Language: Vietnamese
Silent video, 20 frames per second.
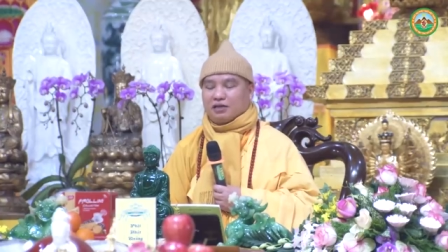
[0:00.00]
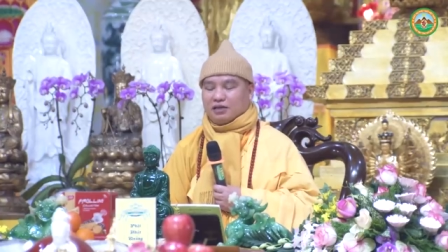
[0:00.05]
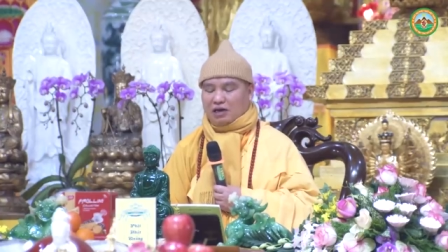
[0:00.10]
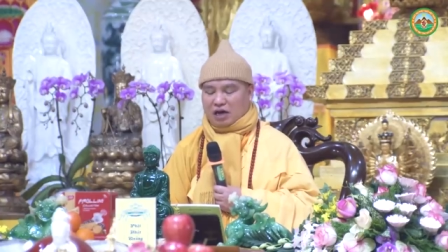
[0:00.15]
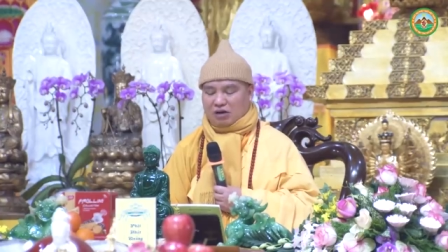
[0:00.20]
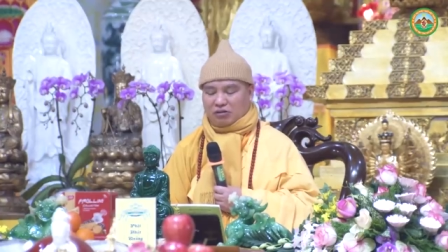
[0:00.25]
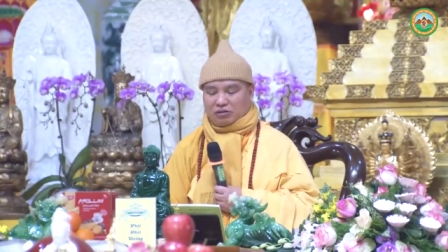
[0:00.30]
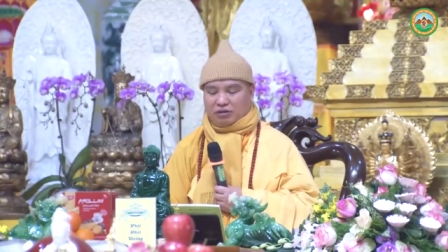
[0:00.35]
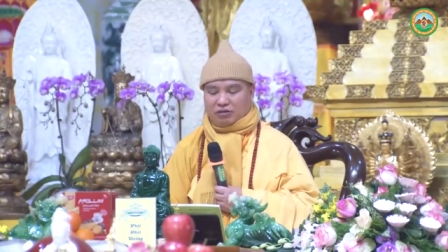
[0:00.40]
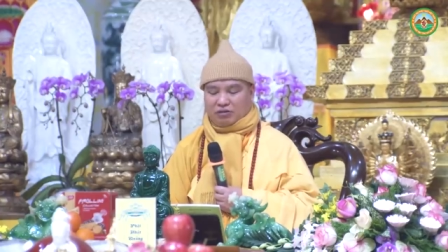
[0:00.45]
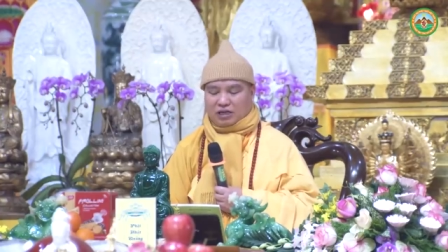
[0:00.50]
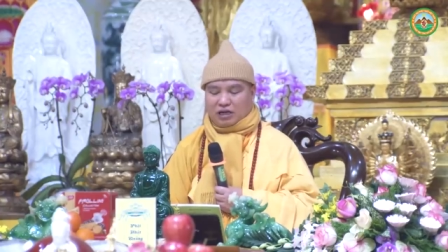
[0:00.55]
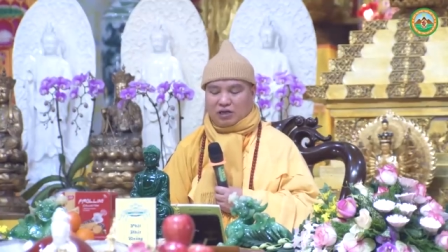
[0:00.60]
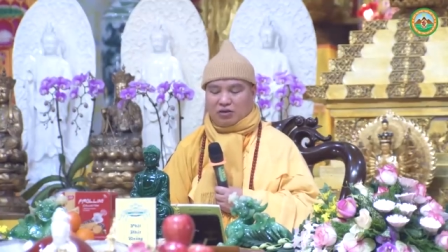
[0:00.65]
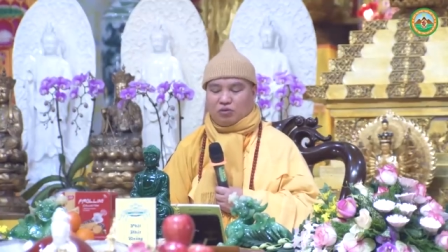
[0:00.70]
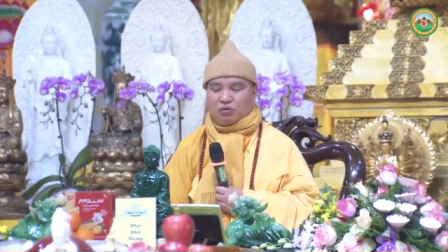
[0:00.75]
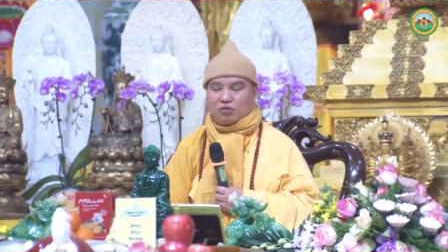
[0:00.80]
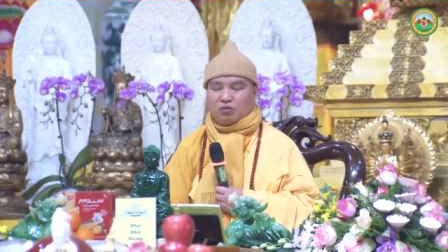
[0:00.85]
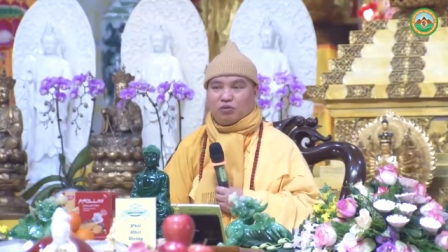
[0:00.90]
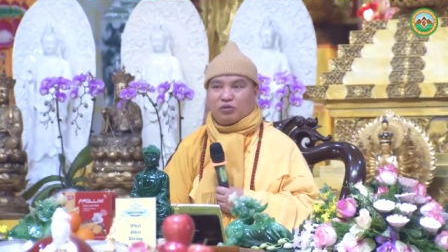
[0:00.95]
cứ học theo các
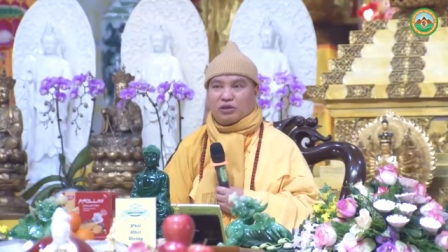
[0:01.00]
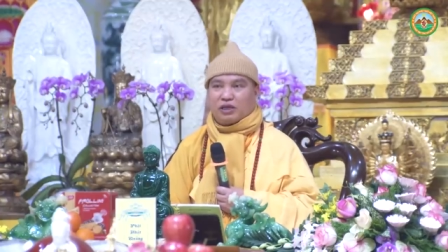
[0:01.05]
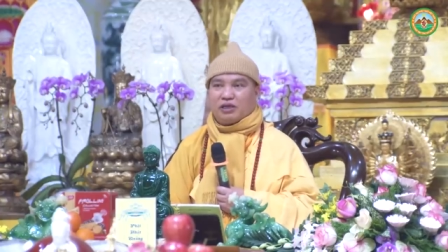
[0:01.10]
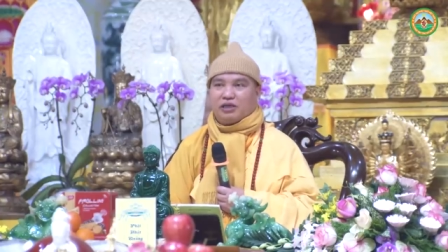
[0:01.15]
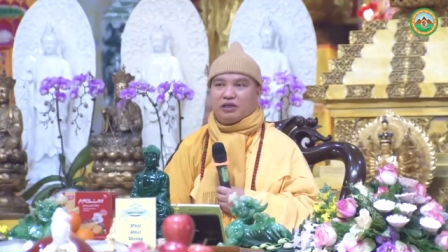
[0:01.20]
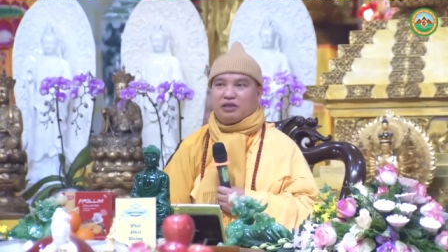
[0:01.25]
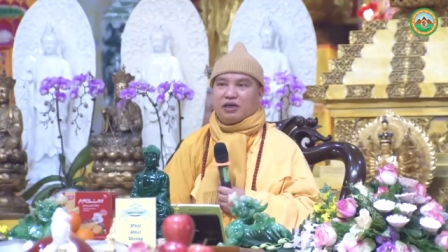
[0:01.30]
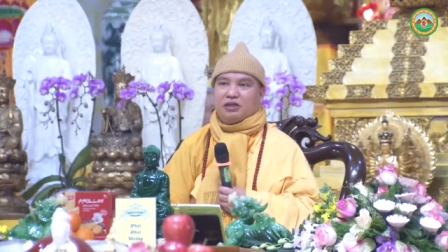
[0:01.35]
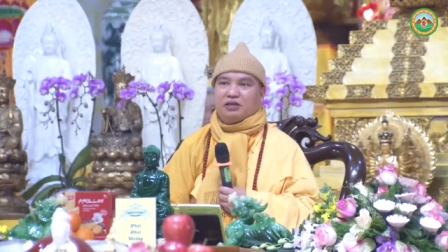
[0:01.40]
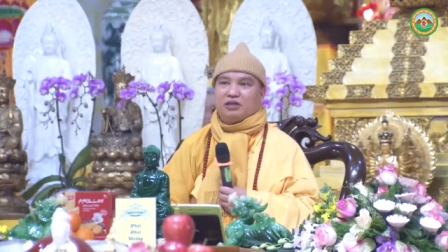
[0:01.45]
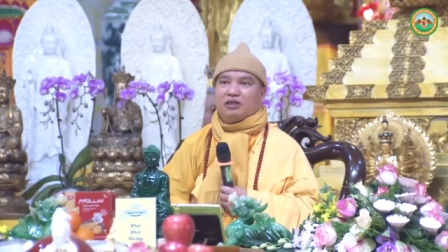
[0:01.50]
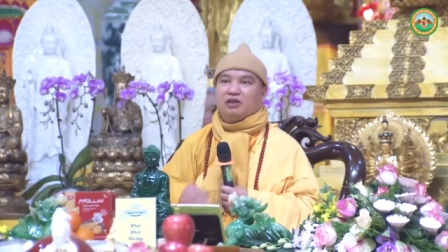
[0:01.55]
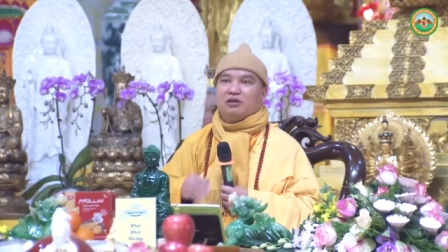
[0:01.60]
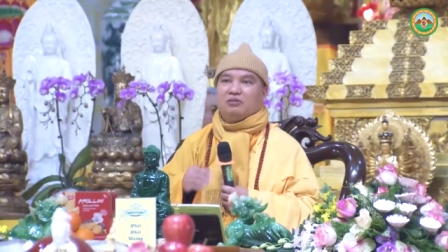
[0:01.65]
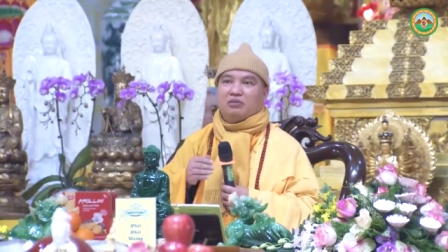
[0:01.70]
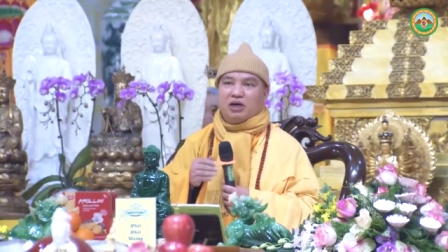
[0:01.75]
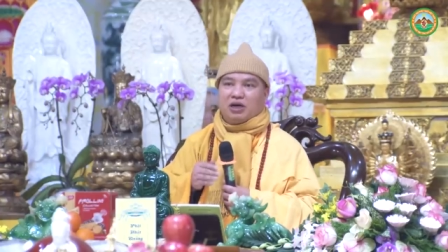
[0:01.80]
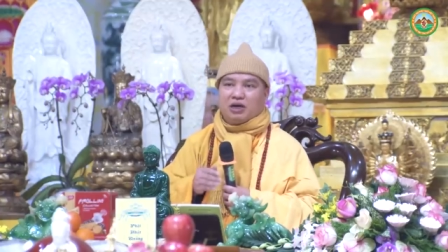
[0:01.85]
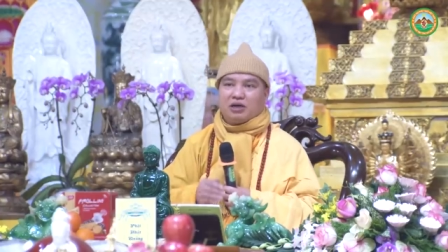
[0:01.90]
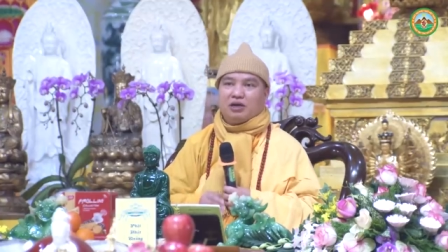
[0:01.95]
cụ chúng ta đi dần
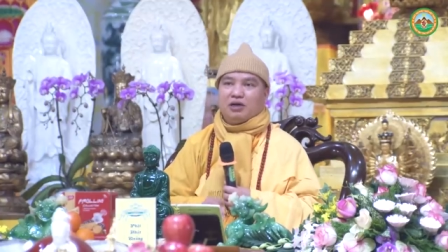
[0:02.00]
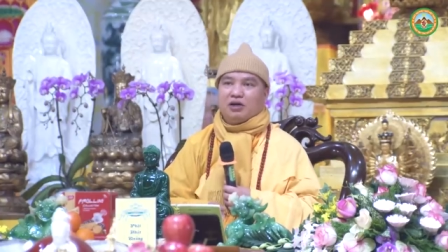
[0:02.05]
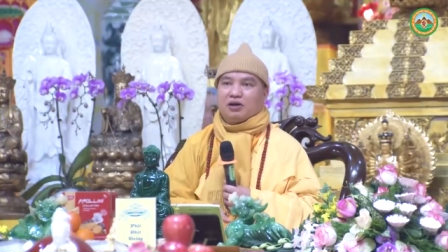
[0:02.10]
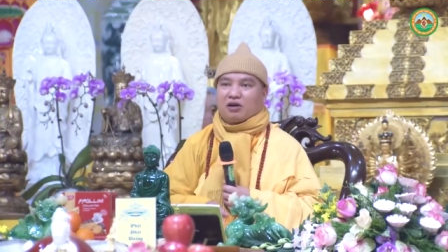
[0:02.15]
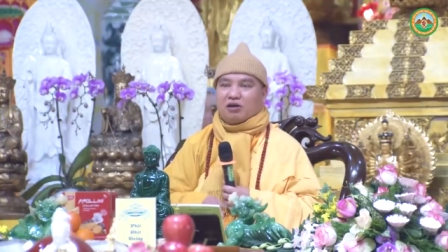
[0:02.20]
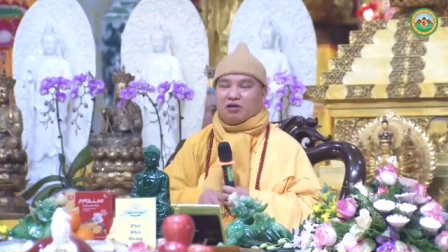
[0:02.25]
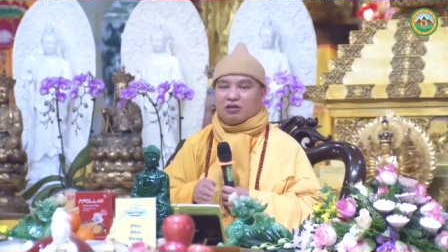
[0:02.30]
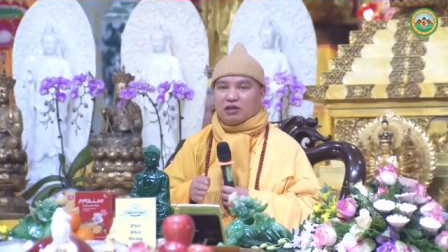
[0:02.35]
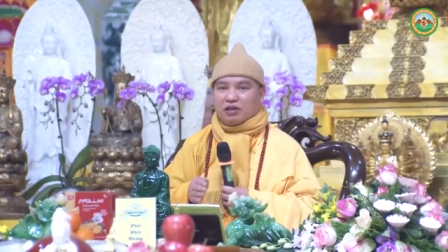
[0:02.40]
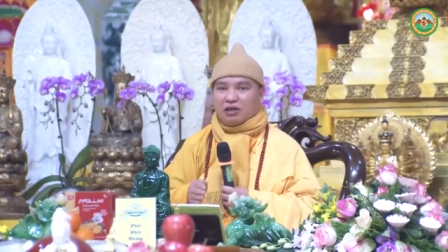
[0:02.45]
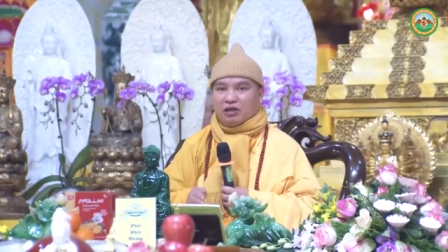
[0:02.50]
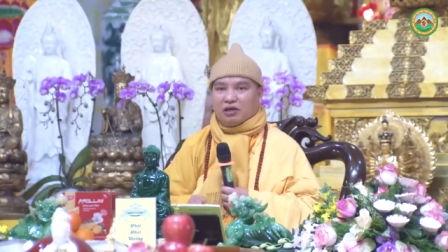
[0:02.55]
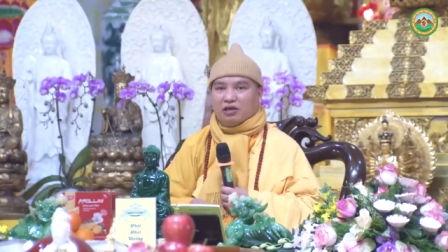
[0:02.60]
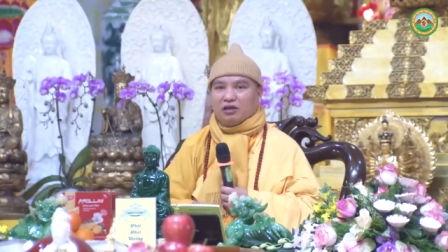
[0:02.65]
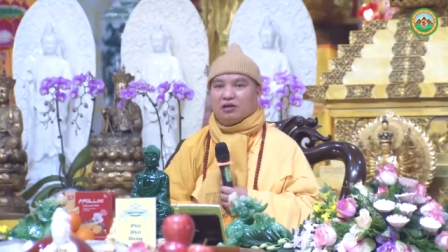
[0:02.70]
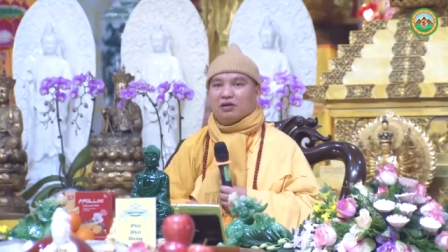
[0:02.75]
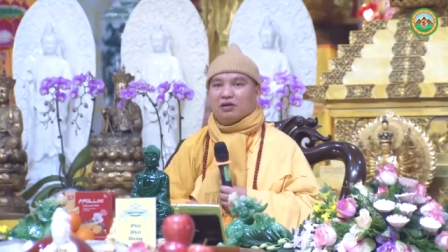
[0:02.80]
từng bước có thờ